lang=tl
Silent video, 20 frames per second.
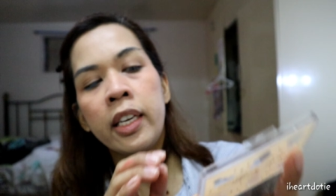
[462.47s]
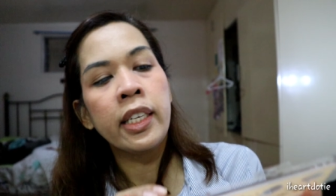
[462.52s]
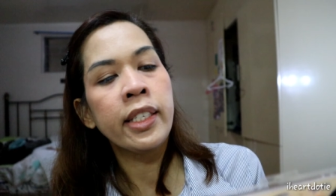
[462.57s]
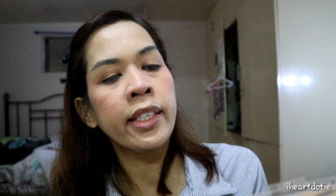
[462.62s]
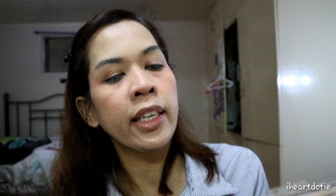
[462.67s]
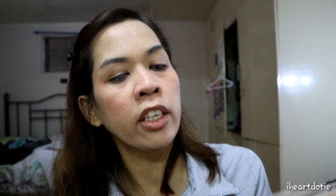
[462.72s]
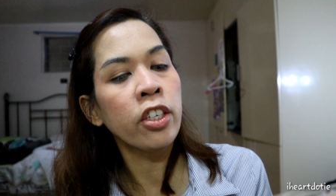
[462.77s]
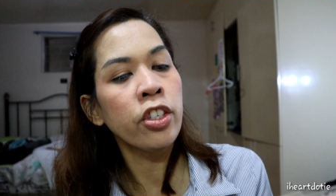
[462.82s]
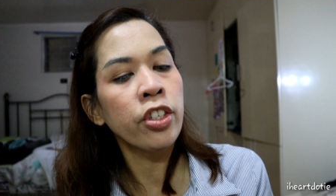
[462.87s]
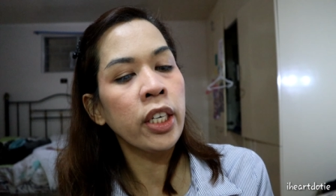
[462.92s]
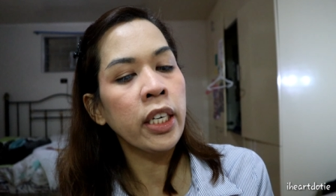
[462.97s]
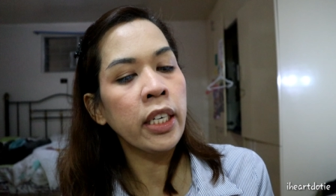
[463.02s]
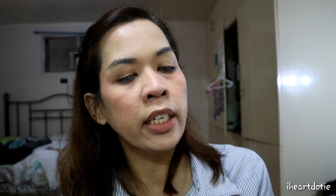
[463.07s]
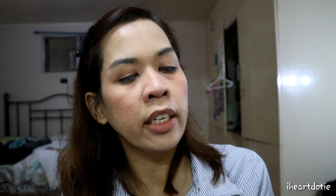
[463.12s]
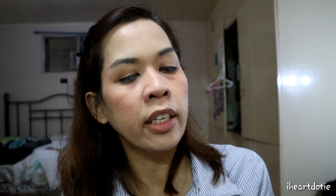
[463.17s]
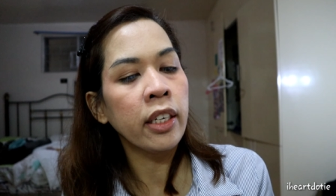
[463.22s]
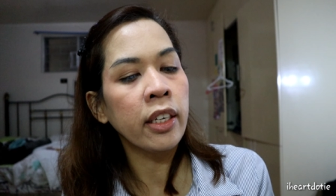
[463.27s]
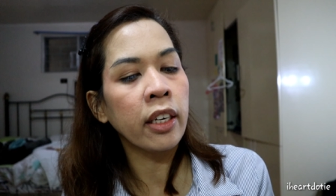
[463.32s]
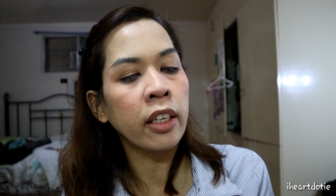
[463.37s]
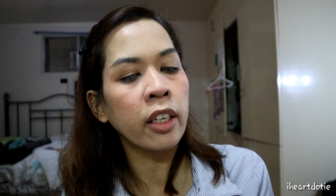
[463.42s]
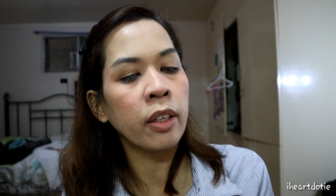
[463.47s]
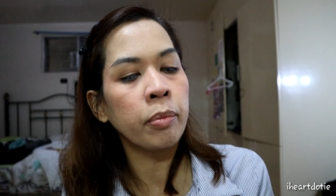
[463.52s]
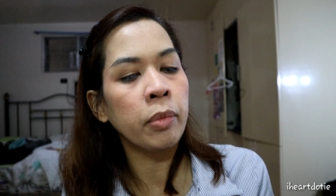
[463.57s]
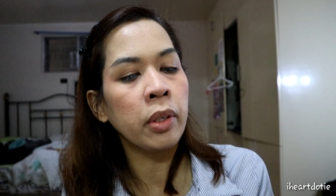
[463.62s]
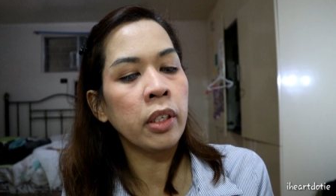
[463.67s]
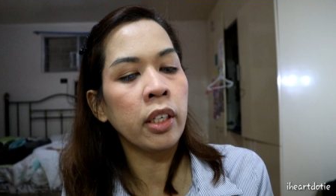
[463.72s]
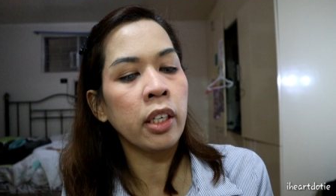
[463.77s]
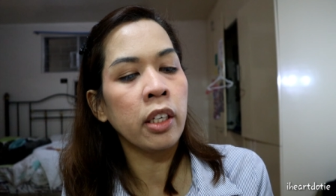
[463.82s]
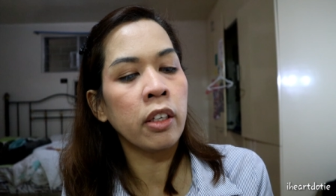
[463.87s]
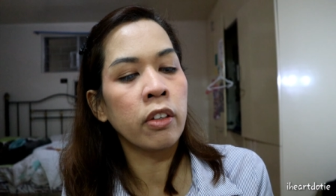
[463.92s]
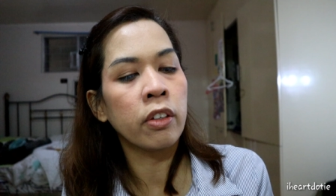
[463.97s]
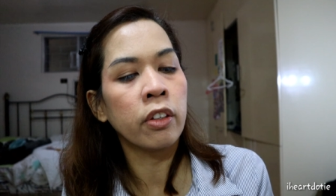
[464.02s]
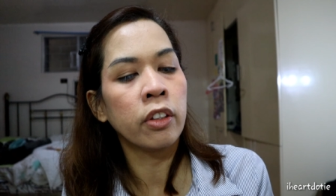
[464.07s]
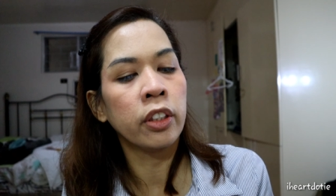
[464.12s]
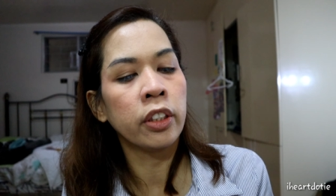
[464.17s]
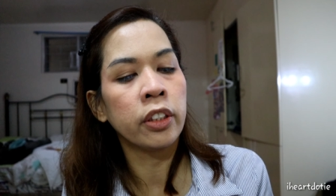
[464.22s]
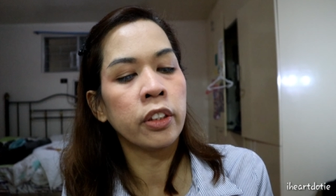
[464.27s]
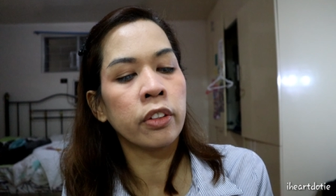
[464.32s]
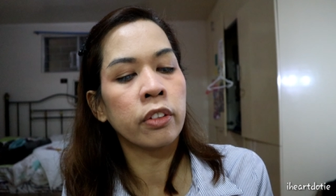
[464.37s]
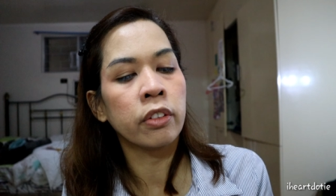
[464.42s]
Isang shade din gagamitin ko,
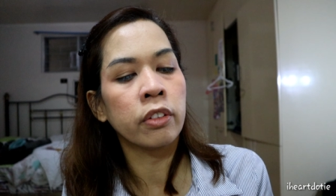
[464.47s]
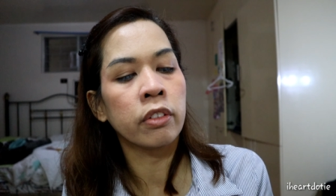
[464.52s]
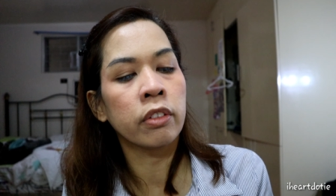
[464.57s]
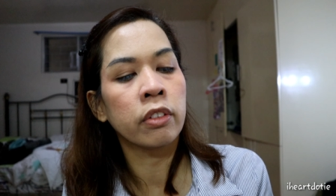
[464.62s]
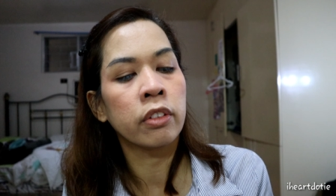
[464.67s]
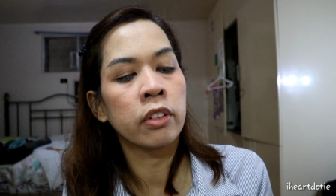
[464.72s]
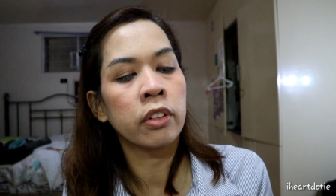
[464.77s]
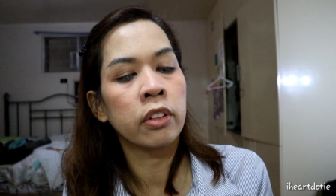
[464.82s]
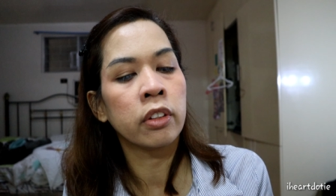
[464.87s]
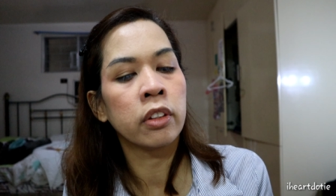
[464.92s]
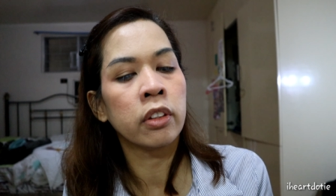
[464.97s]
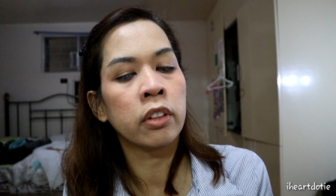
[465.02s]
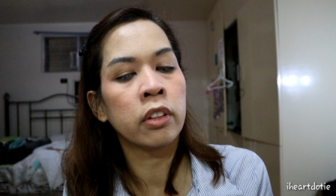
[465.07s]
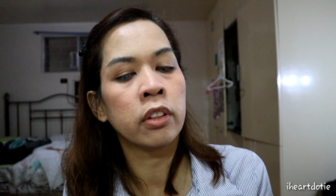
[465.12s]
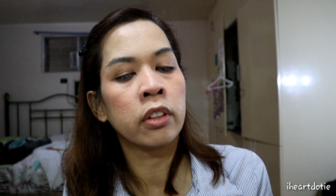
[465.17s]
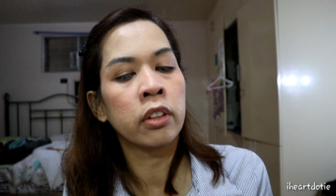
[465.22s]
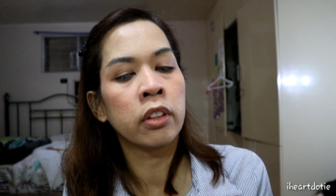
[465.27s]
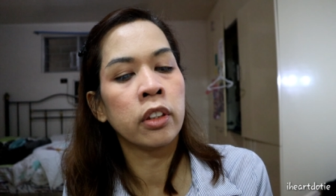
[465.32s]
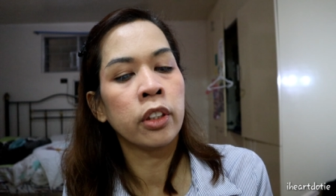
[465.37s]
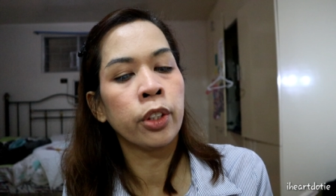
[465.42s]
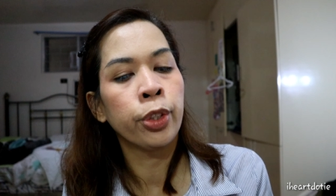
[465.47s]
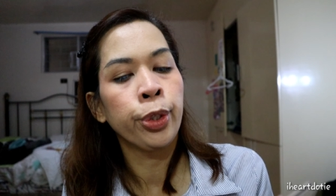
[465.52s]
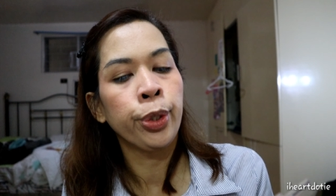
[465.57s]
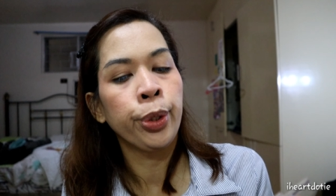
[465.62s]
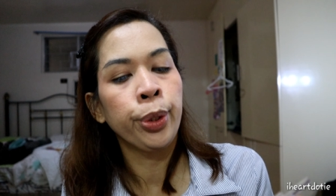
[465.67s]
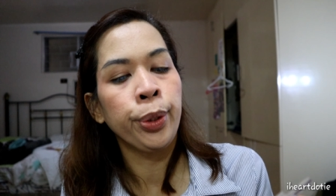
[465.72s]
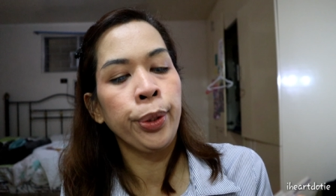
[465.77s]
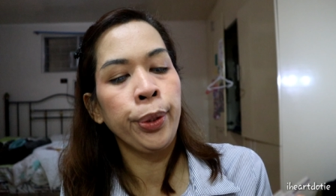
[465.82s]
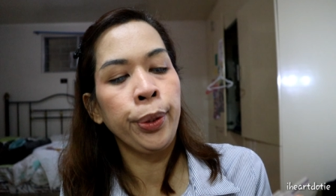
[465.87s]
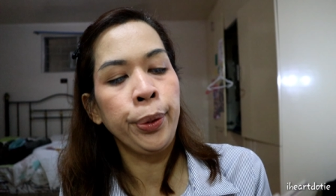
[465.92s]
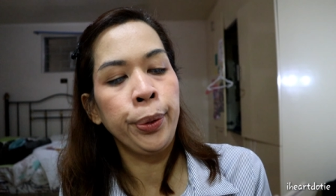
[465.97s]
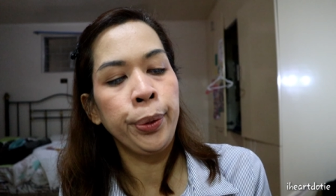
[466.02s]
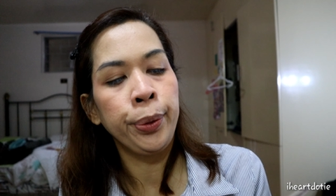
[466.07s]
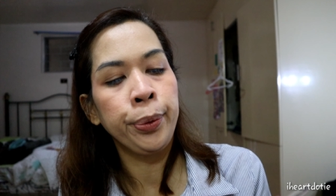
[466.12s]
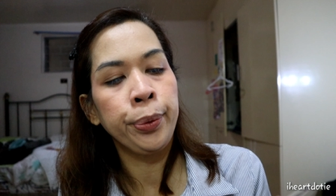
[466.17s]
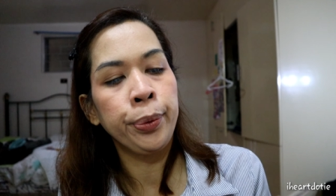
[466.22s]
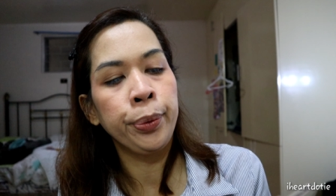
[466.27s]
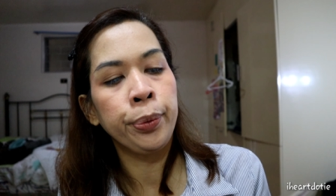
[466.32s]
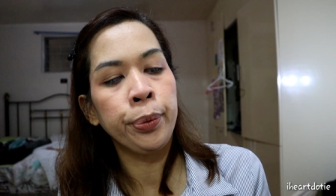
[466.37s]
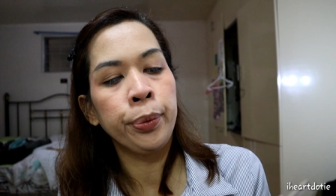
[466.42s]
no?
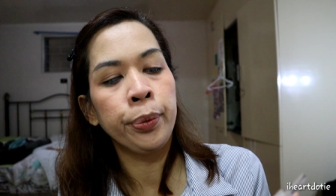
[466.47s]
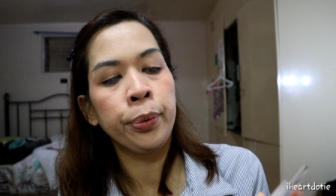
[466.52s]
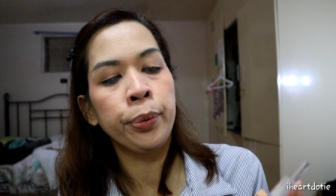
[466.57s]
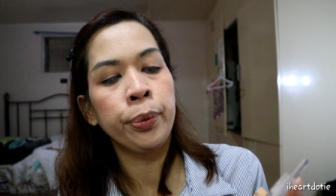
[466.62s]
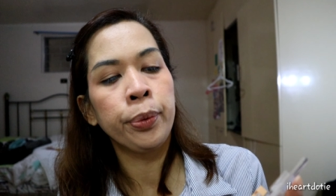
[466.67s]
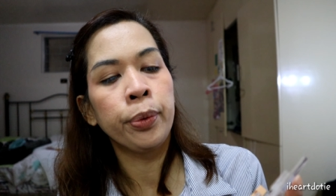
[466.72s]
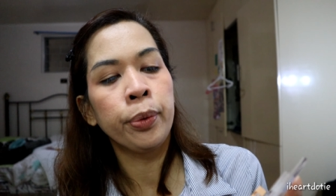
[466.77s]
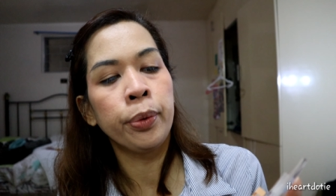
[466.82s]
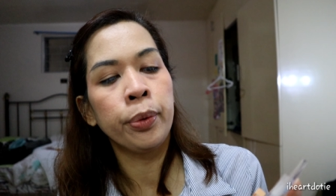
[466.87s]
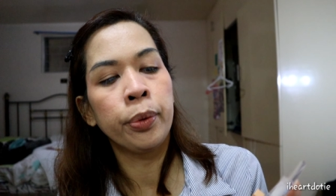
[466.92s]
Yung